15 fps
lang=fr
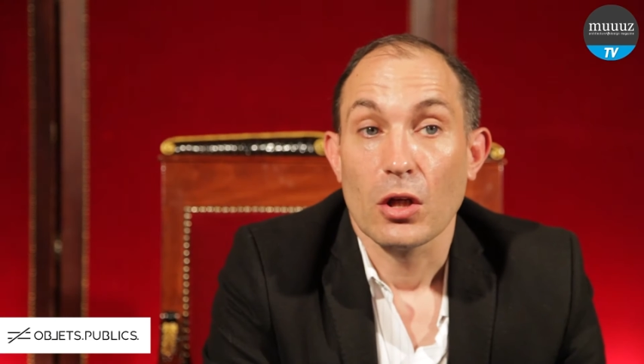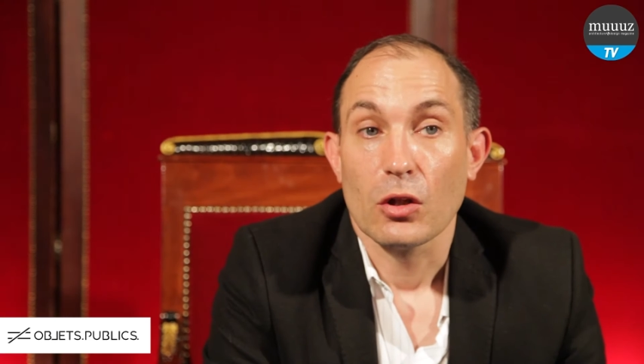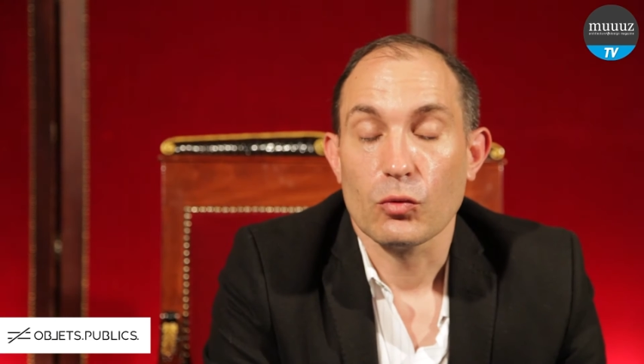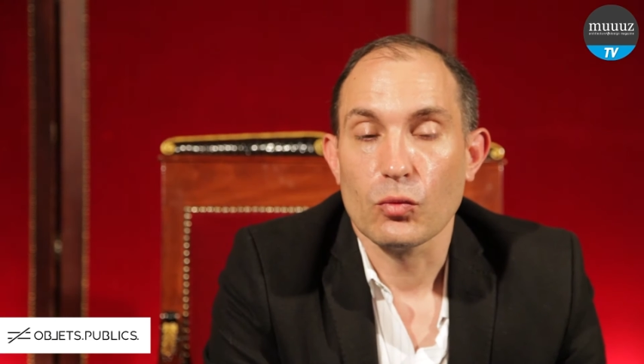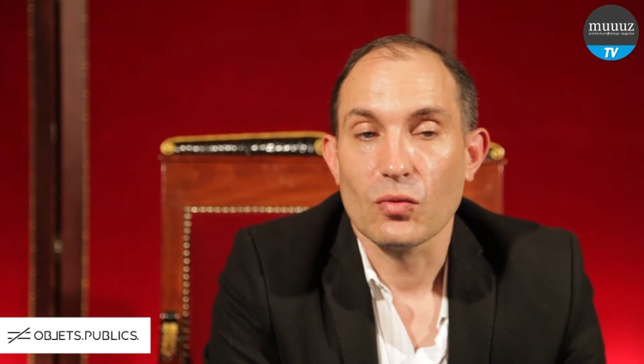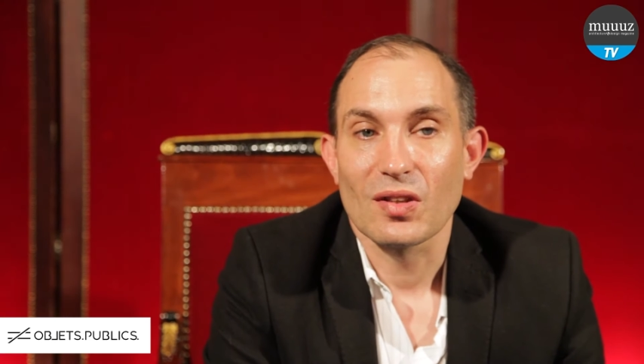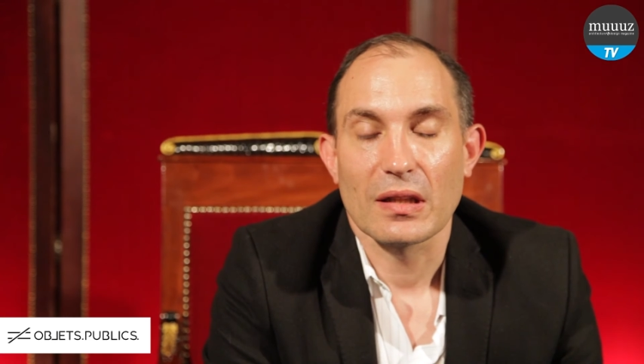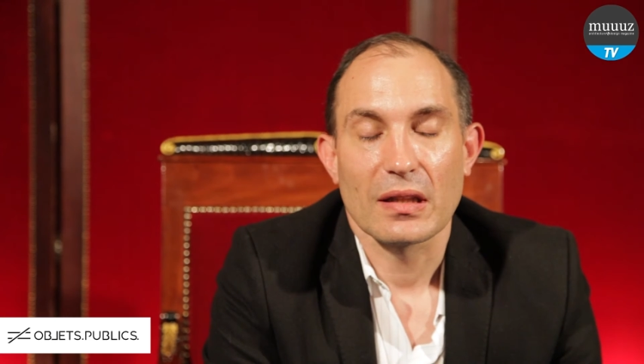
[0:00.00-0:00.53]

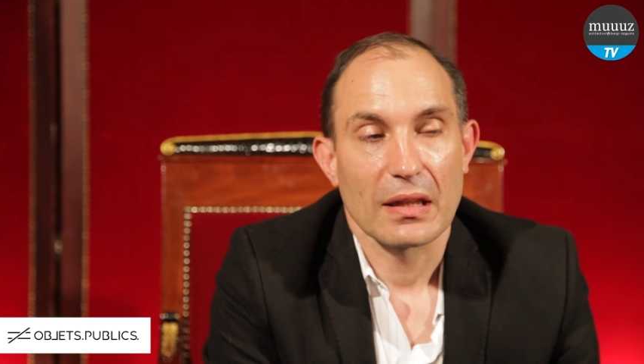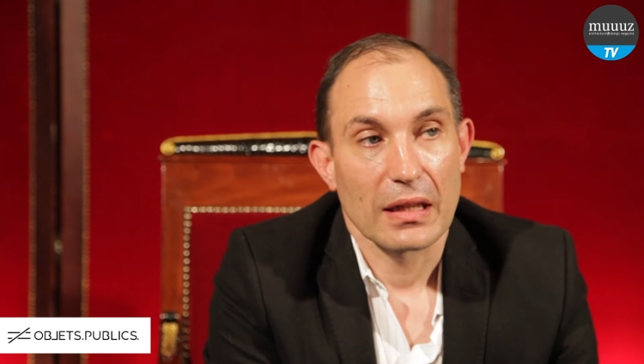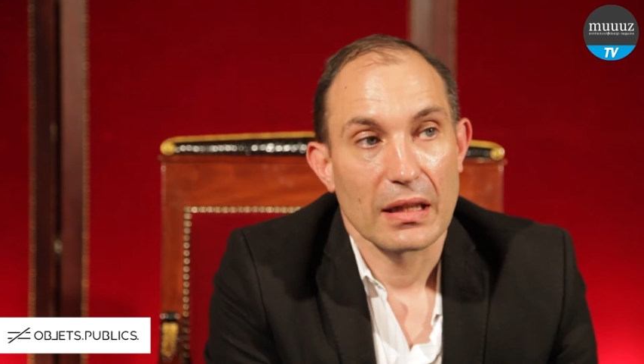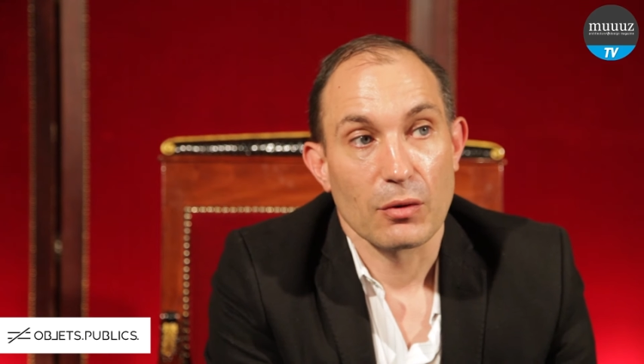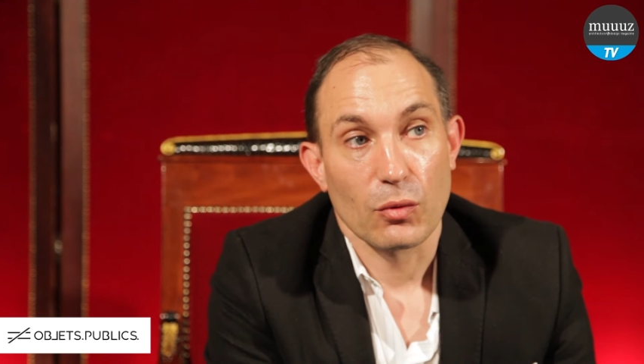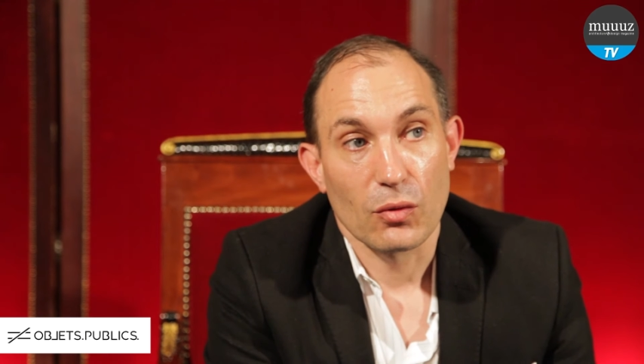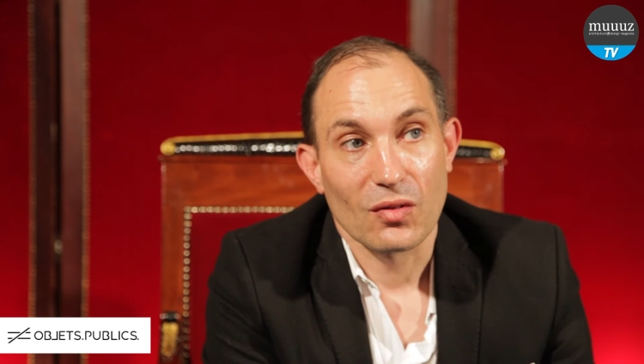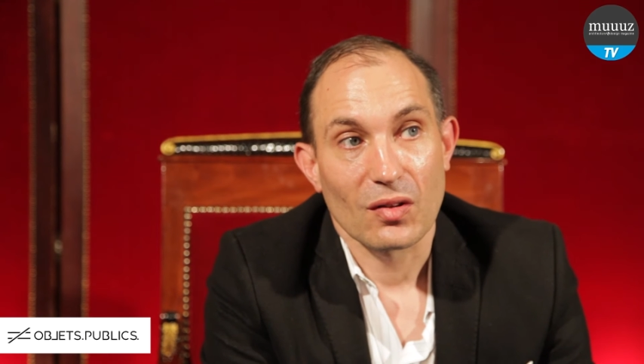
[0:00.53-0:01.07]
Nous,
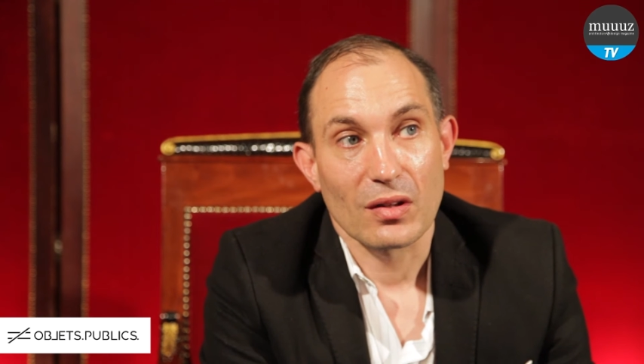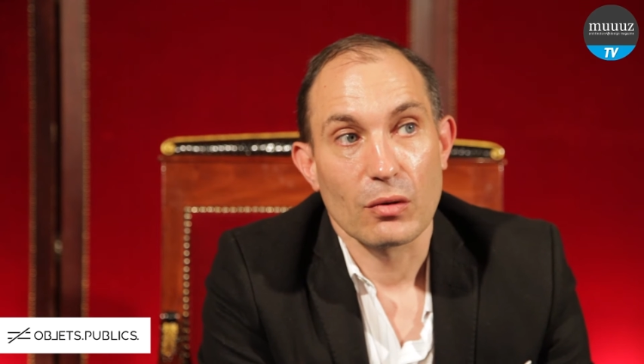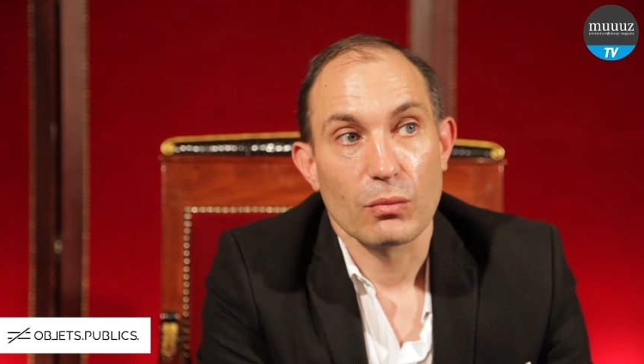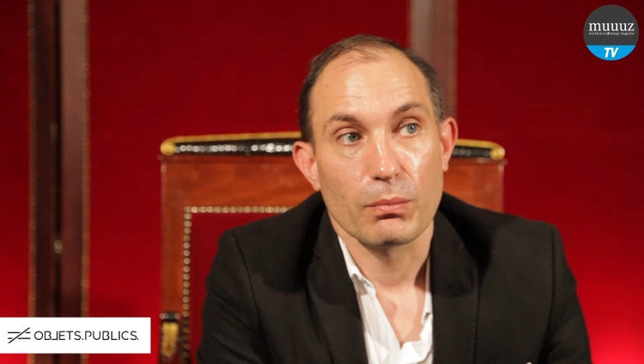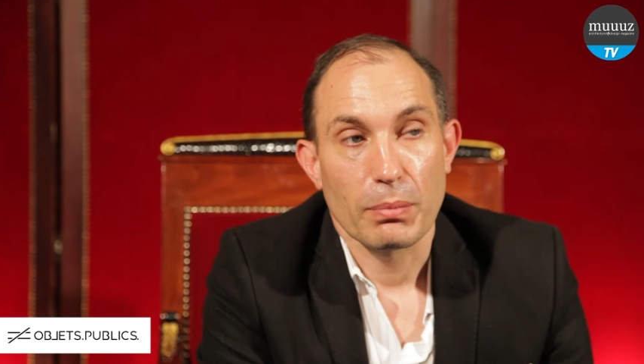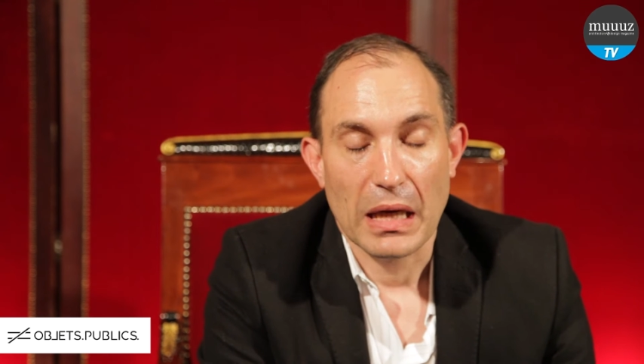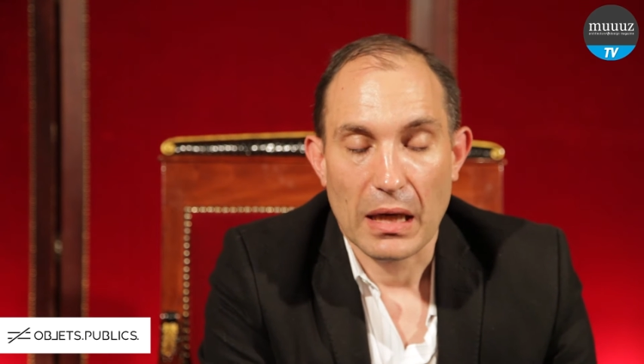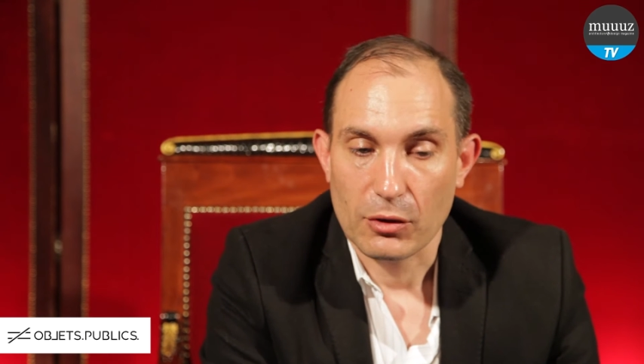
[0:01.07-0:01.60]
c'était aussi
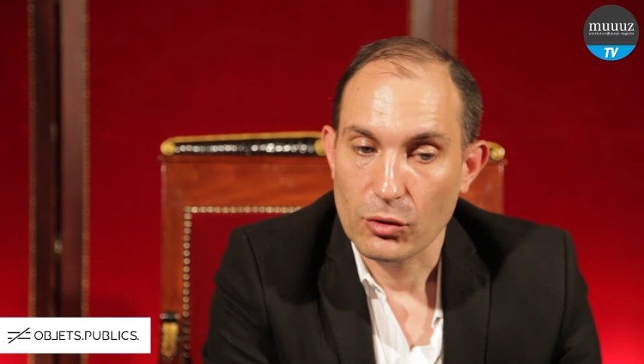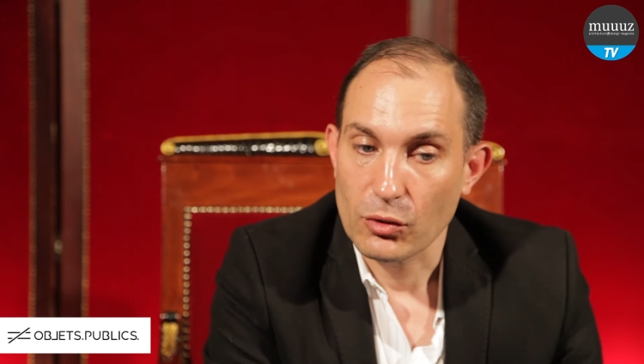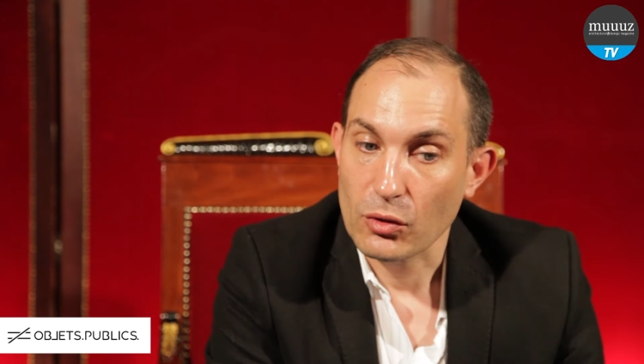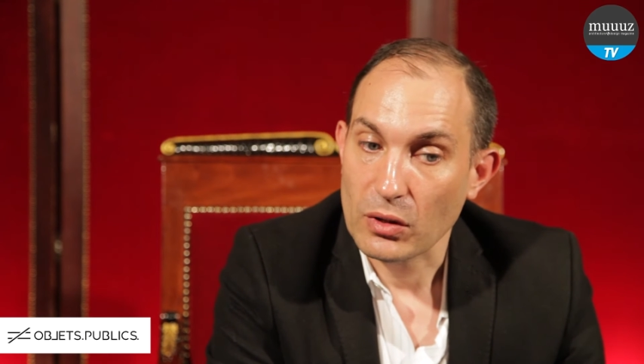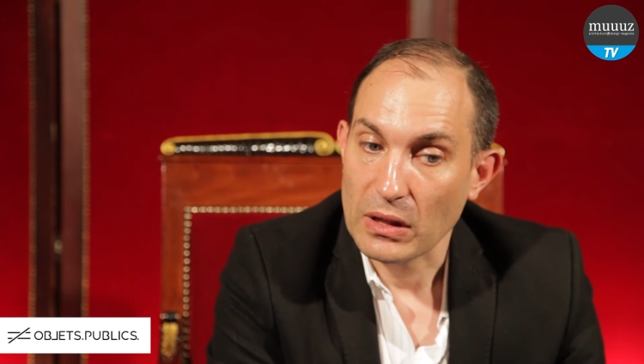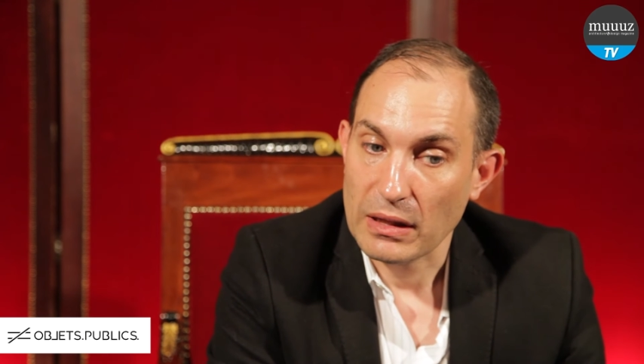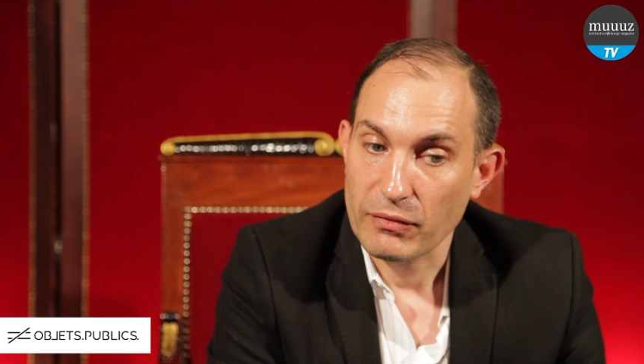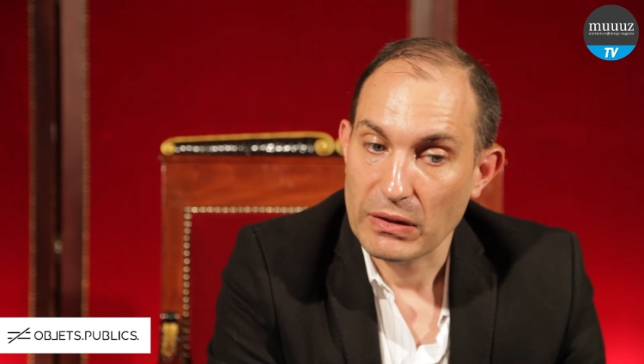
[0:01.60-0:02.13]
une part de
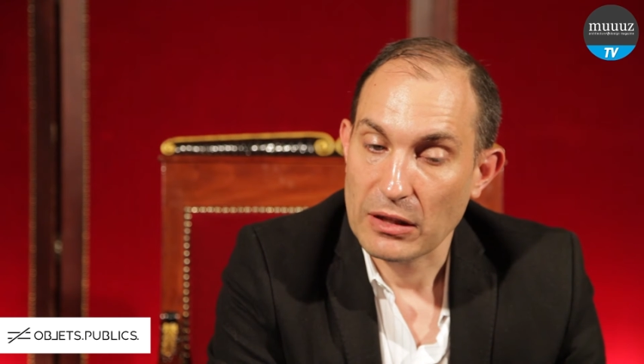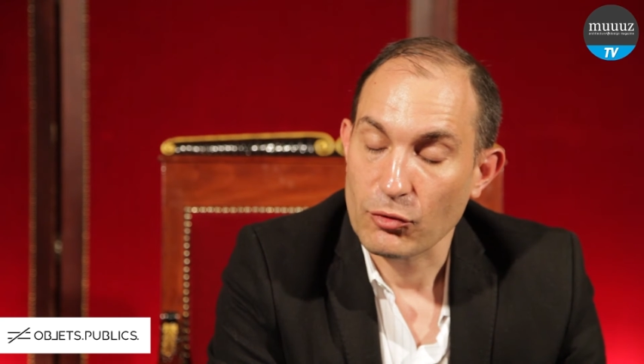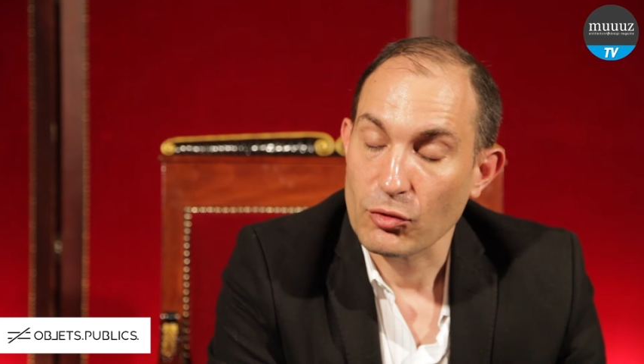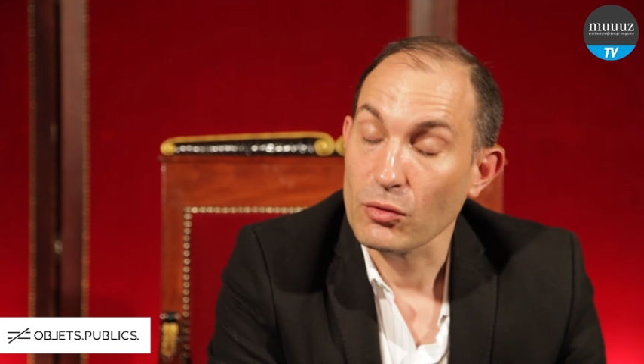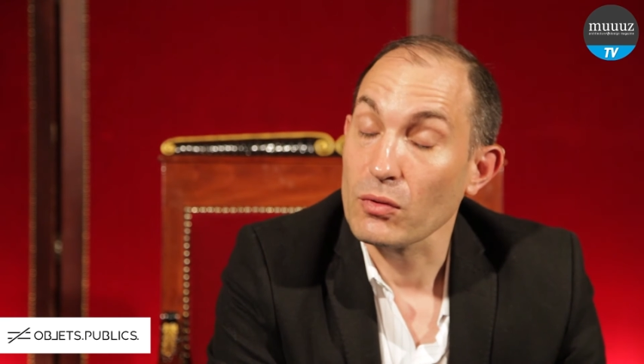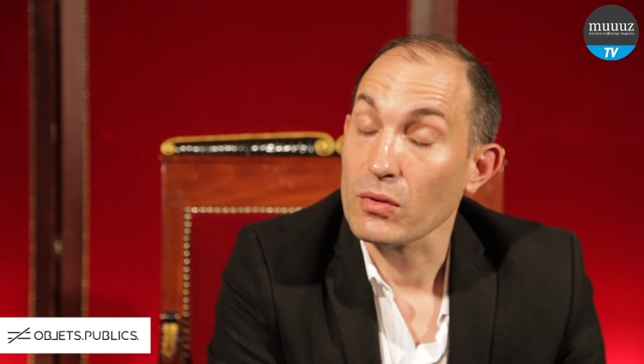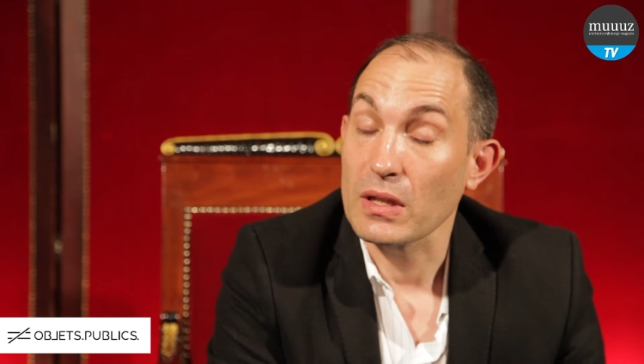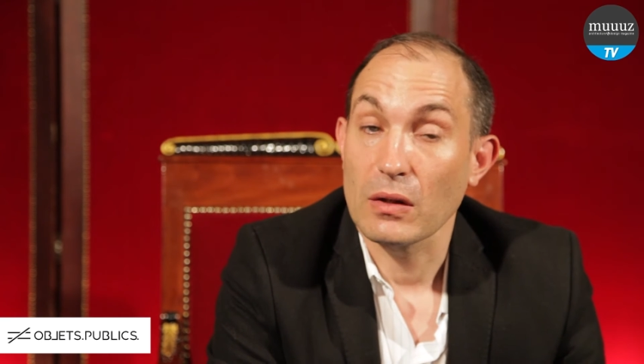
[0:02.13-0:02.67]
notre
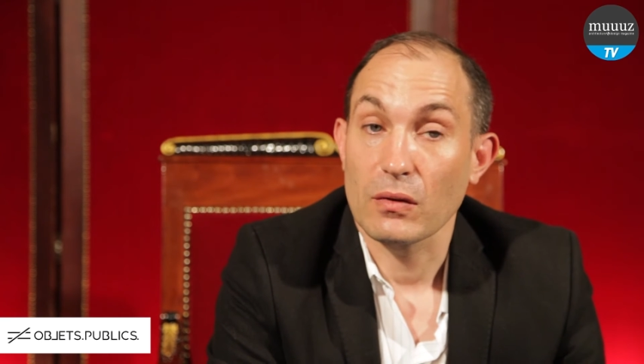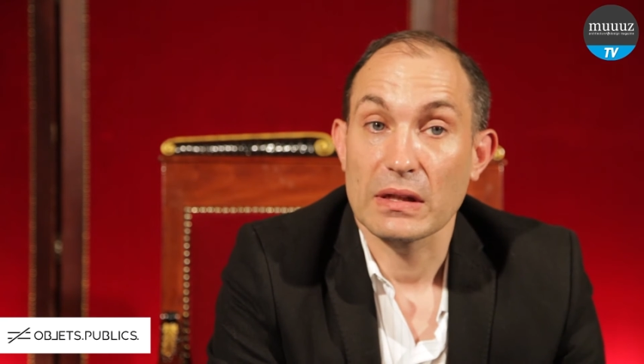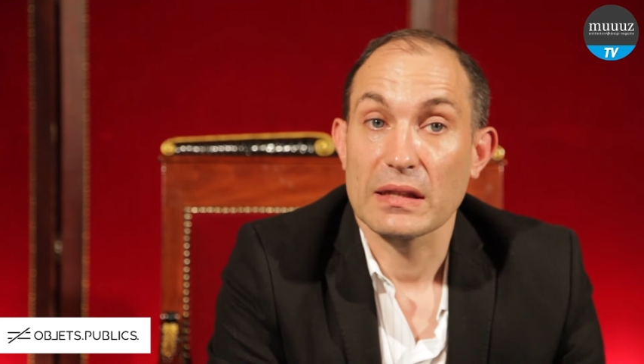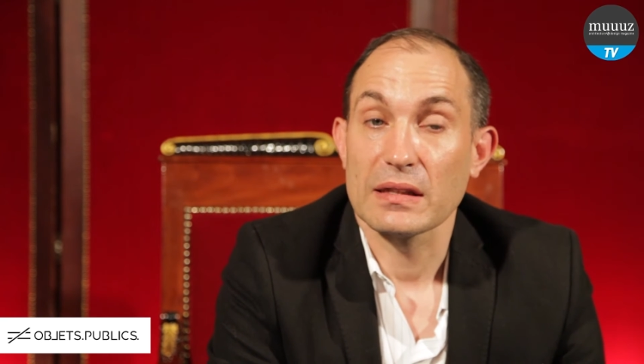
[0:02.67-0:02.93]
réflexion. Quand on a